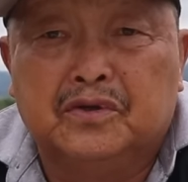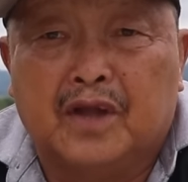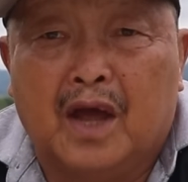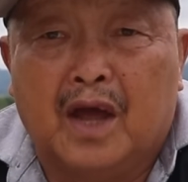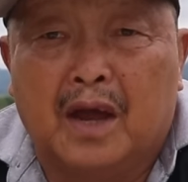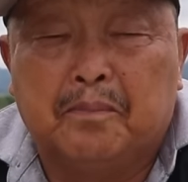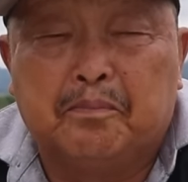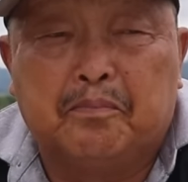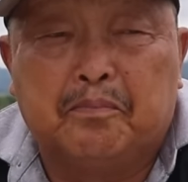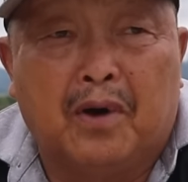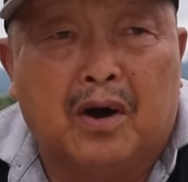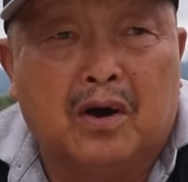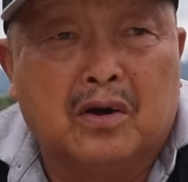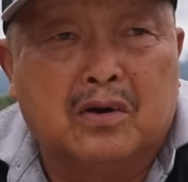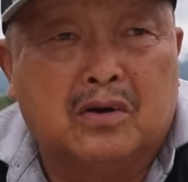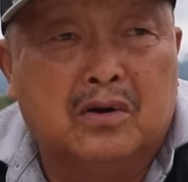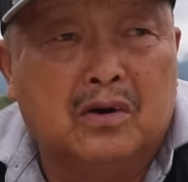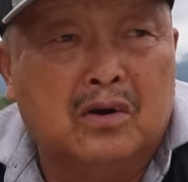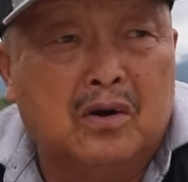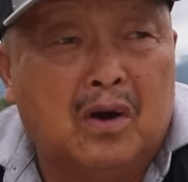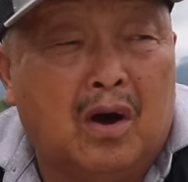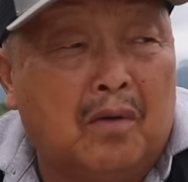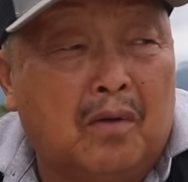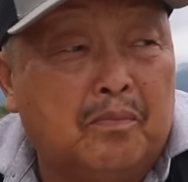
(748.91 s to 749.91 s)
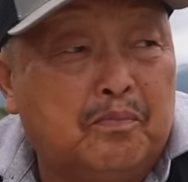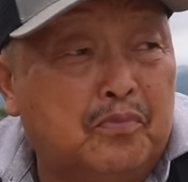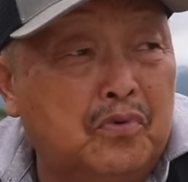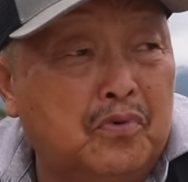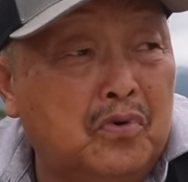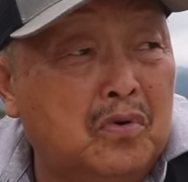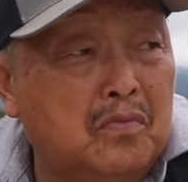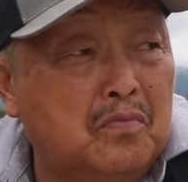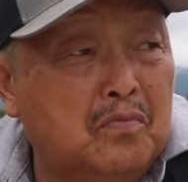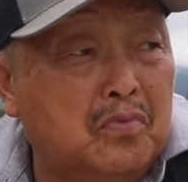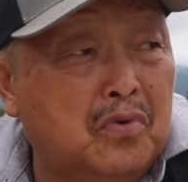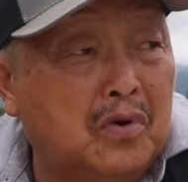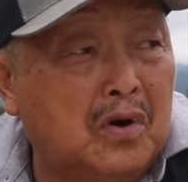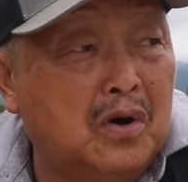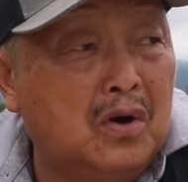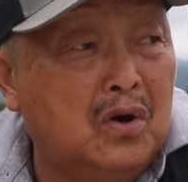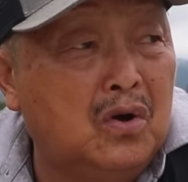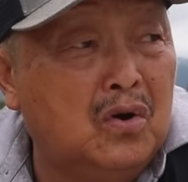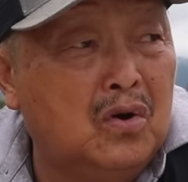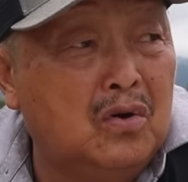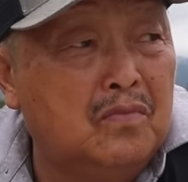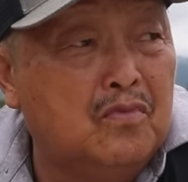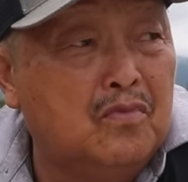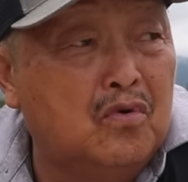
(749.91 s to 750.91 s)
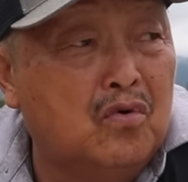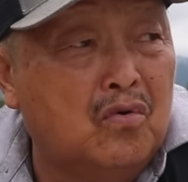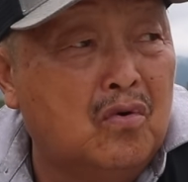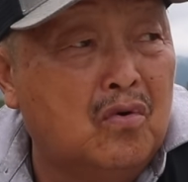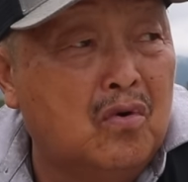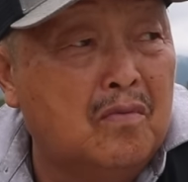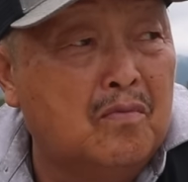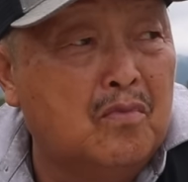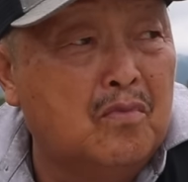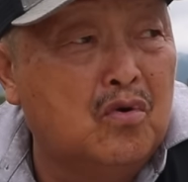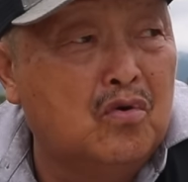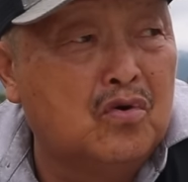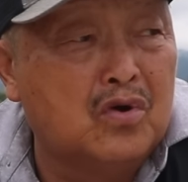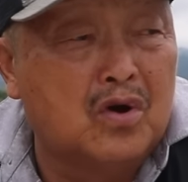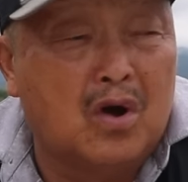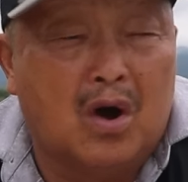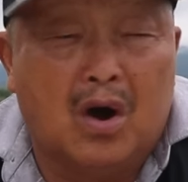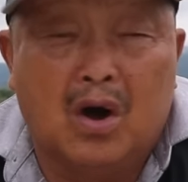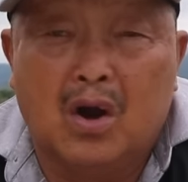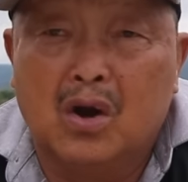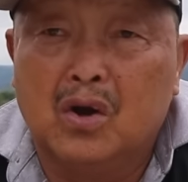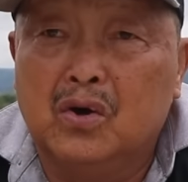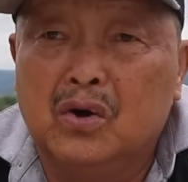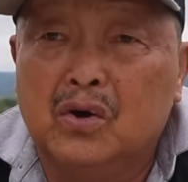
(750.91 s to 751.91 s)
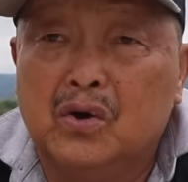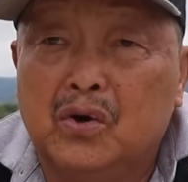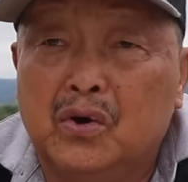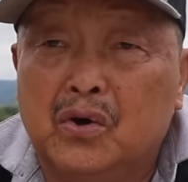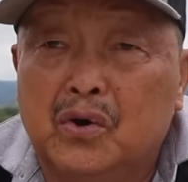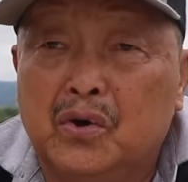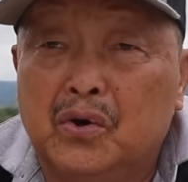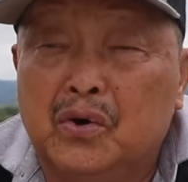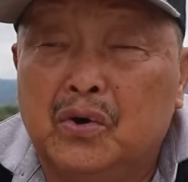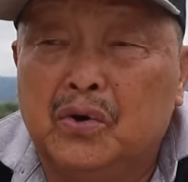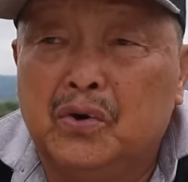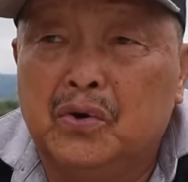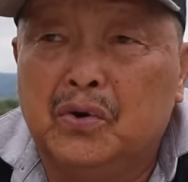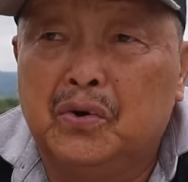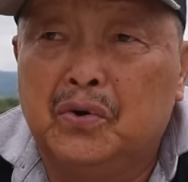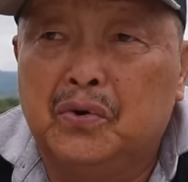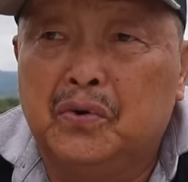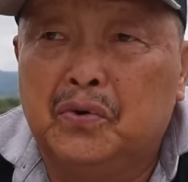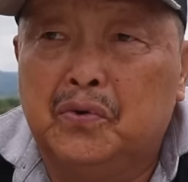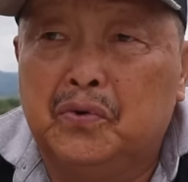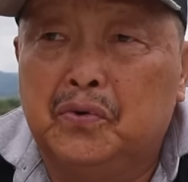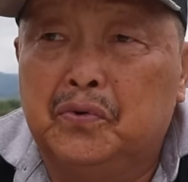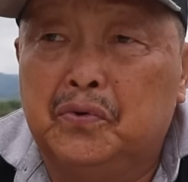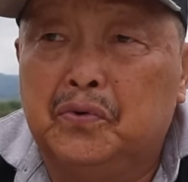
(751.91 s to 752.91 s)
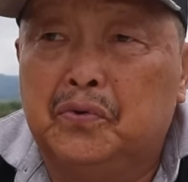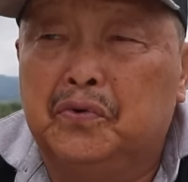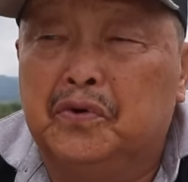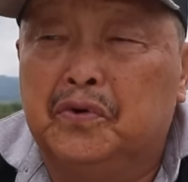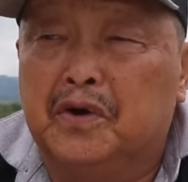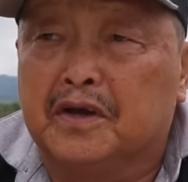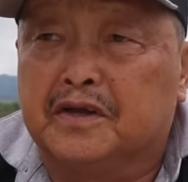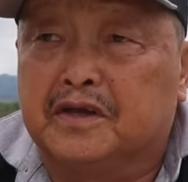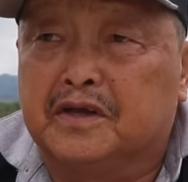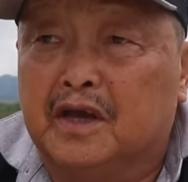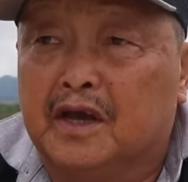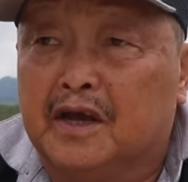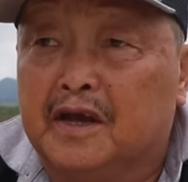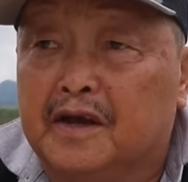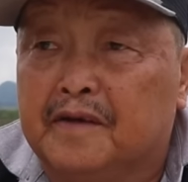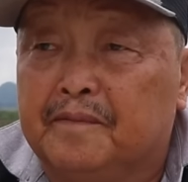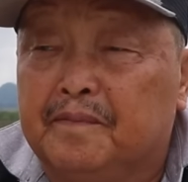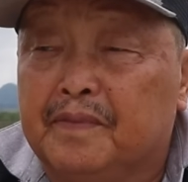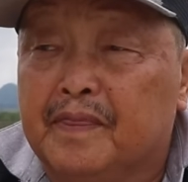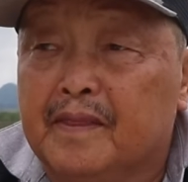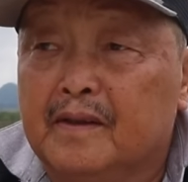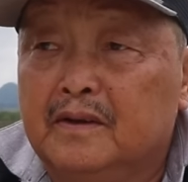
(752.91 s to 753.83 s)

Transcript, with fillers: đại bao cứ lo bùn bùa luôn mu mu nó luôn nó chị